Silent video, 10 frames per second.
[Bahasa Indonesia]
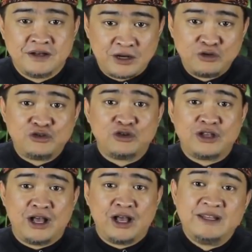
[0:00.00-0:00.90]
Dan
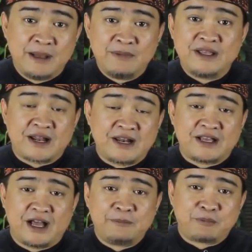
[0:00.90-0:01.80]
ujungnya, dia
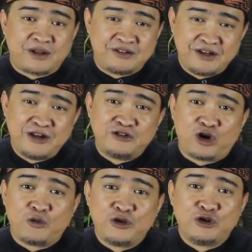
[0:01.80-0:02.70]
menyarankan Presiden
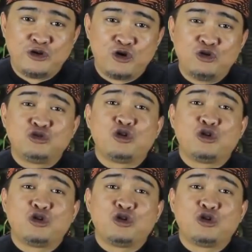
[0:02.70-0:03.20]
Joko Widodo